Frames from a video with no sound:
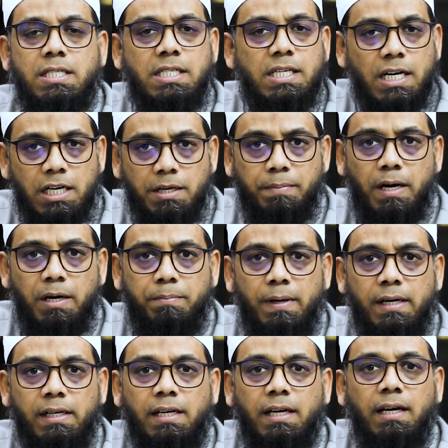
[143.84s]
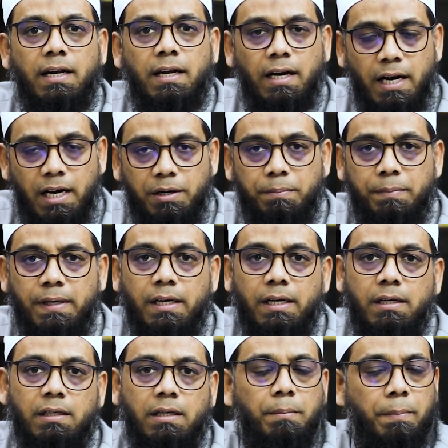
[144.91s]
सीरा डिपार्टमेंट के हेड भी
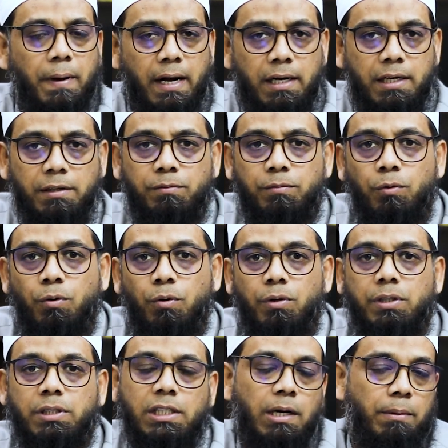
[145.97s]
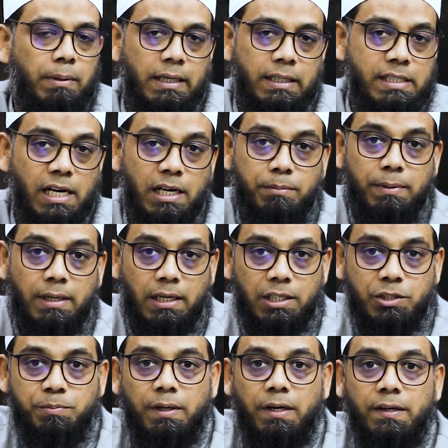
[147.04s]
हैं कंपेरेटिव और तकबल ध्यान में
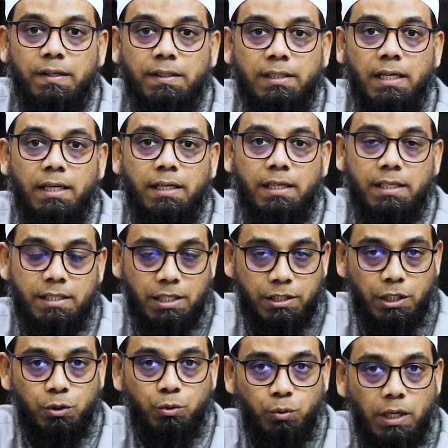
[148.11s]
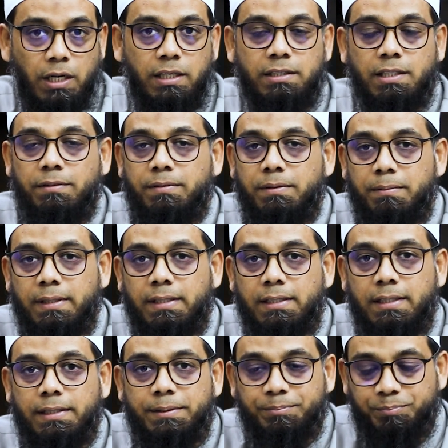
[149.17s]
अल्लाह सुबहाना ताली ने यद तूला अता फरमा
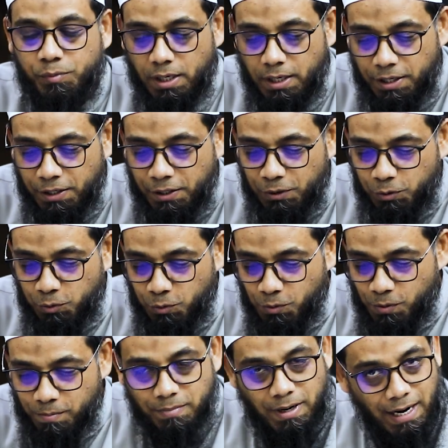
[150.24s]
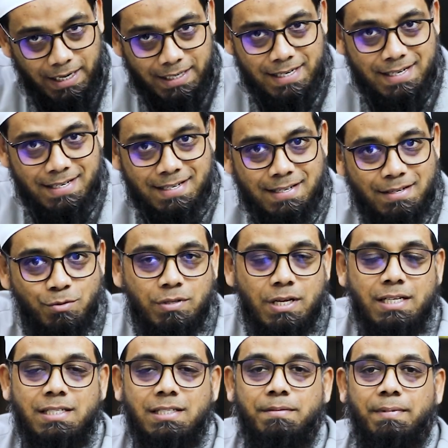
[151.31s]
रखा है तो आइए
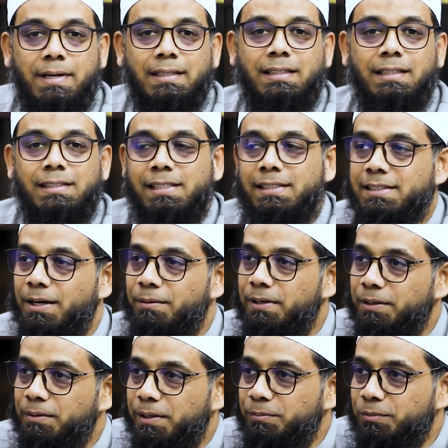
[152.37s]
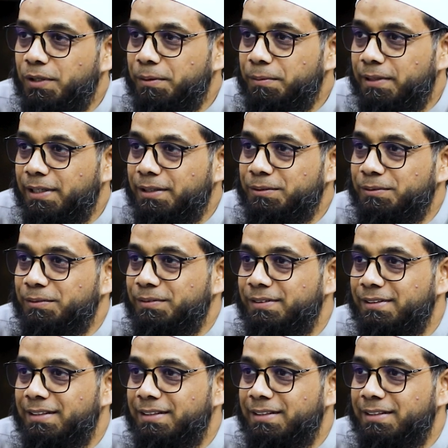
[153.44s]
उस्ताद जी से बात करते हैं अस्सलाम वालेकुम रहमतुल्लाहि व बरकातहू